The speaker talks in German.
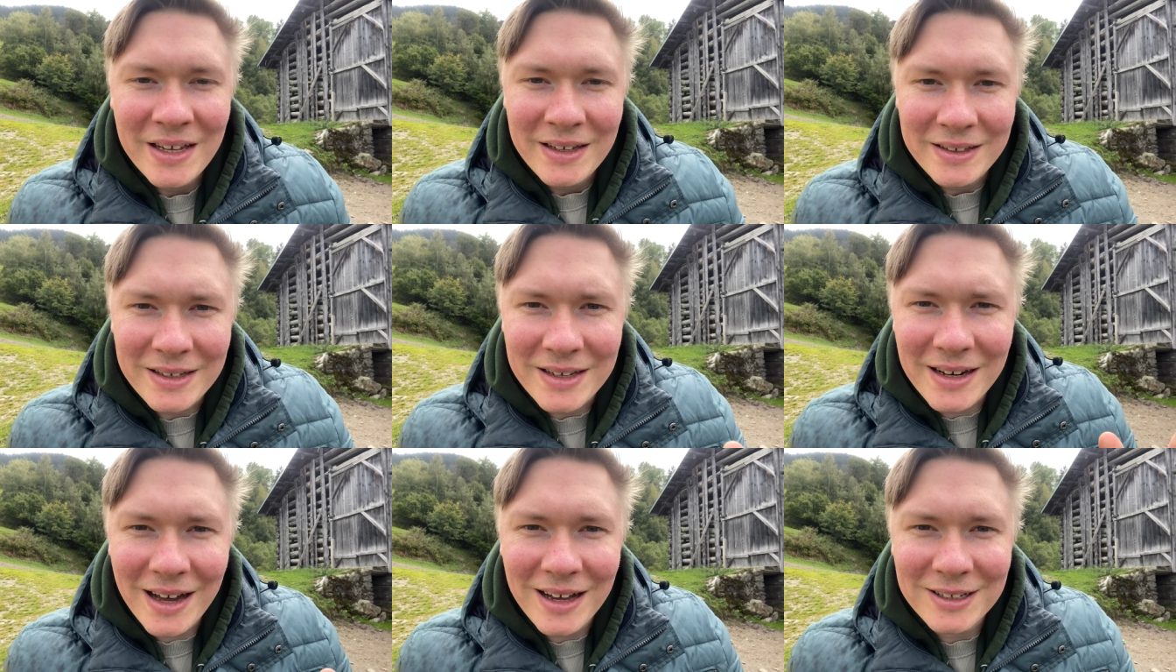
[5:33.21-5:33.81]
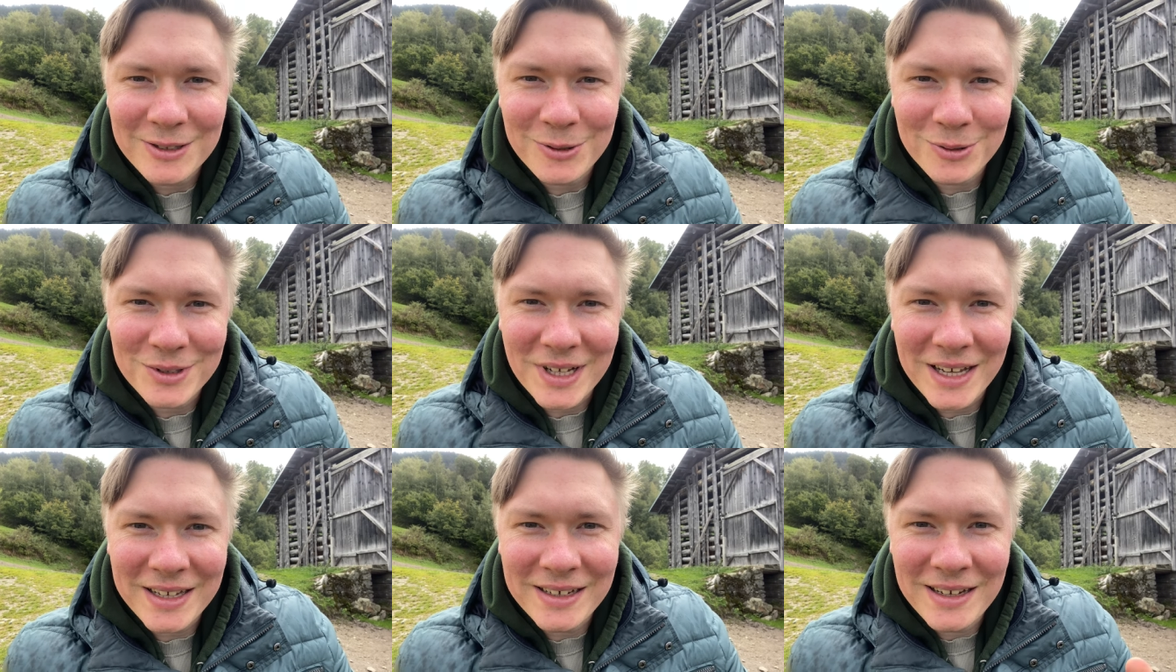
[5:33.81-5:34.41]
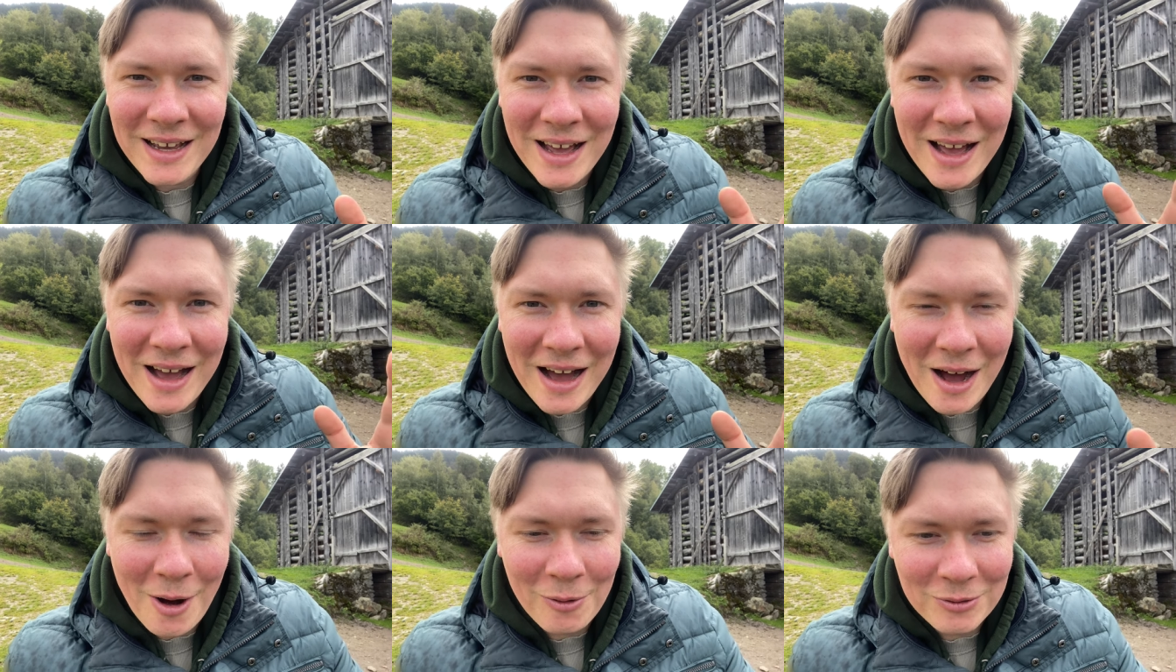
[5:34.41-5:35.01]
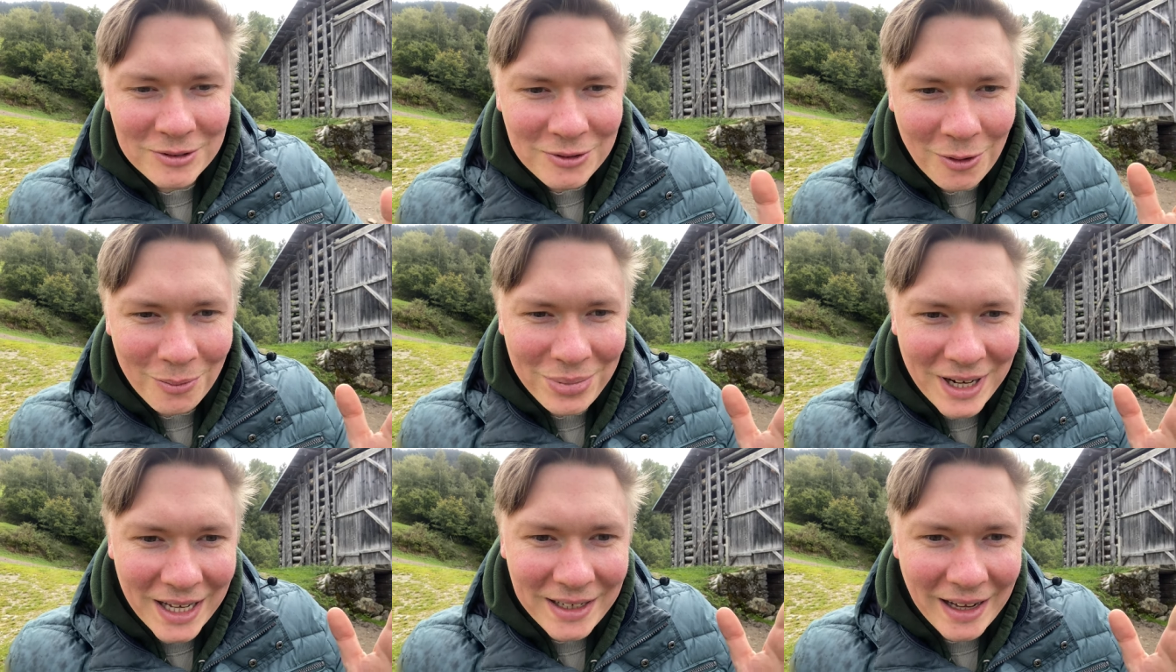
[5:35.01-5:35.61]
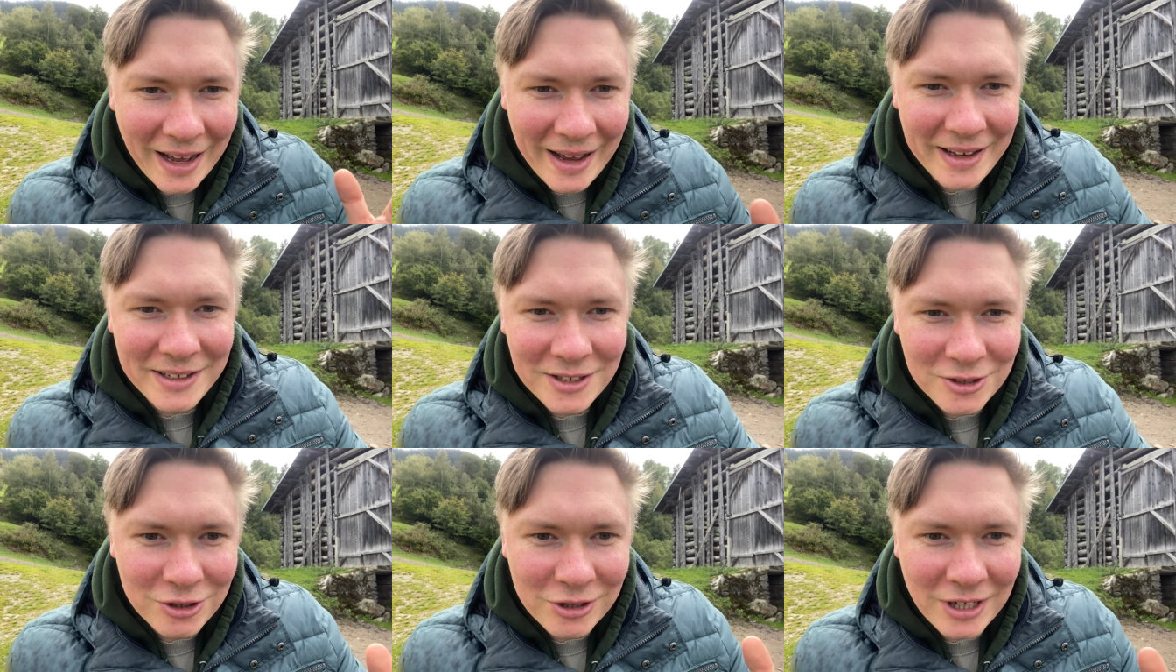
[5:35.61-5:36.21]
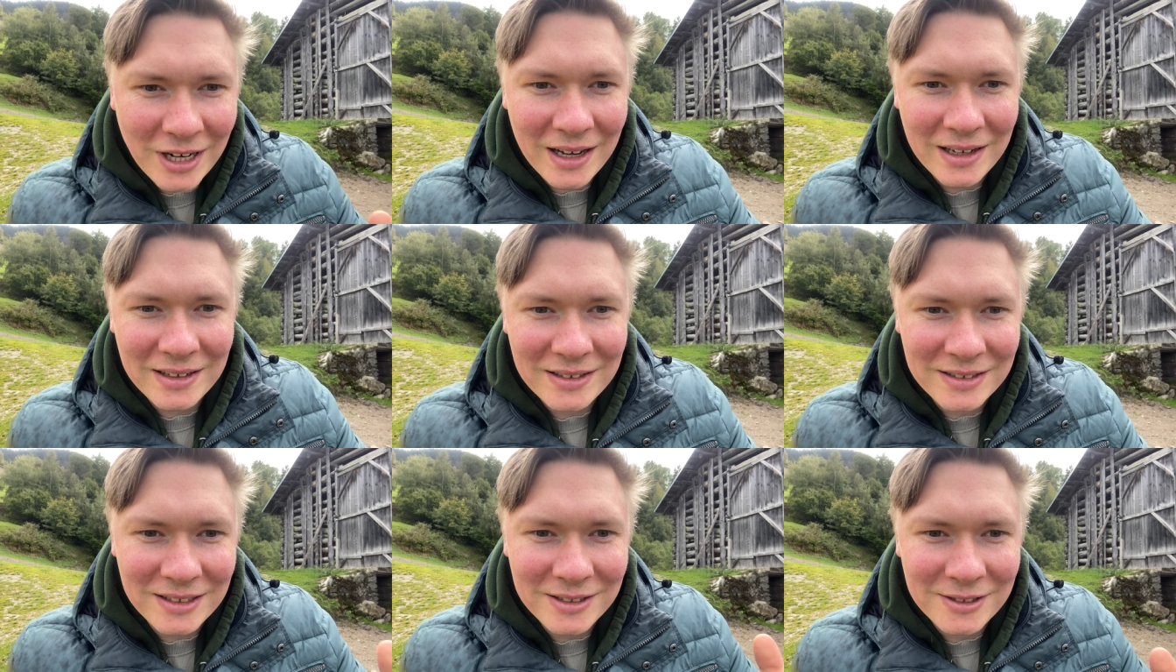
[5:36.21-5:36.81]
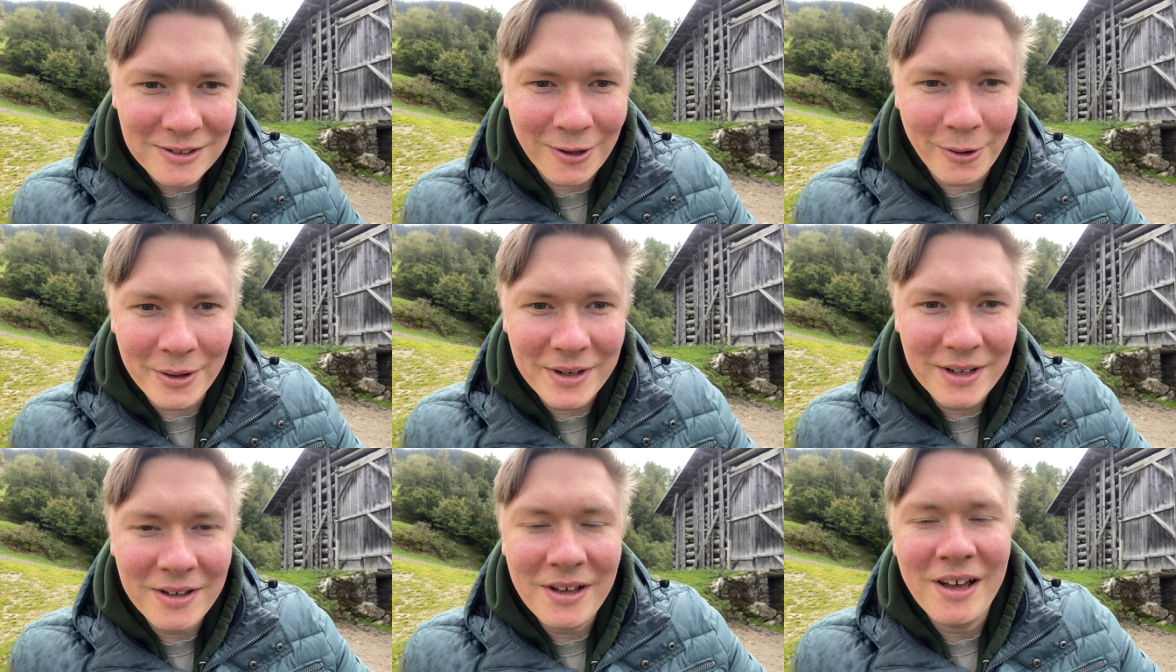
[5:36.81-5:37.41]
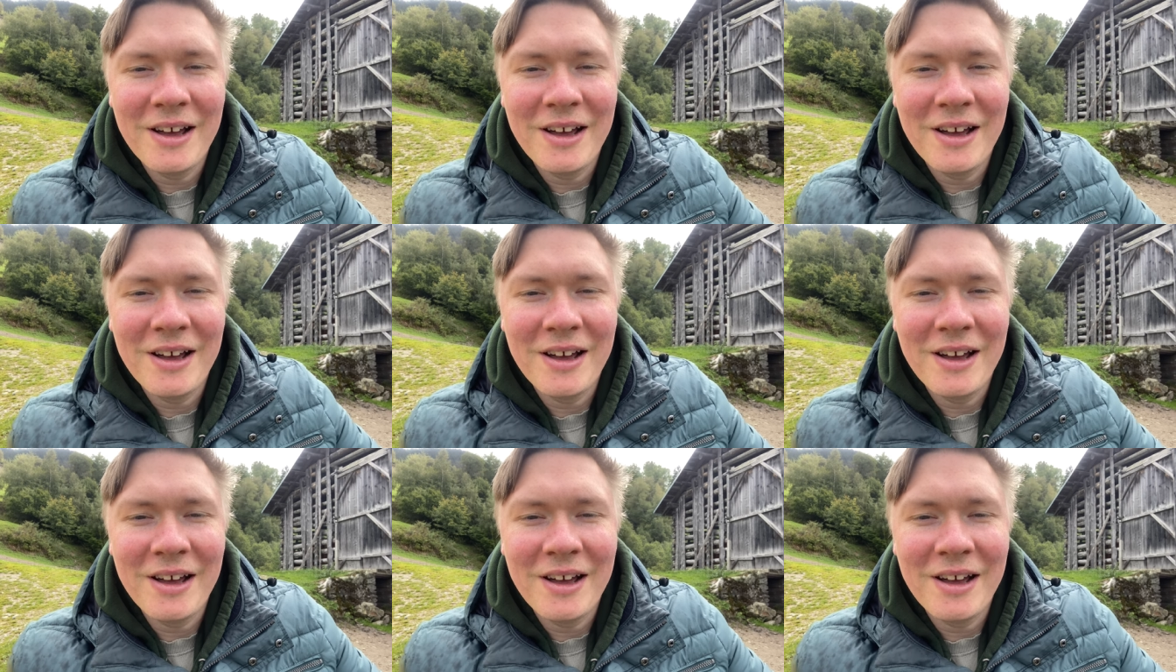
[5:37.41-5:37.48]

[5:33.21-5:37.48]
Jeder hat so sein Haus komplett eingeschachtelt in Zäune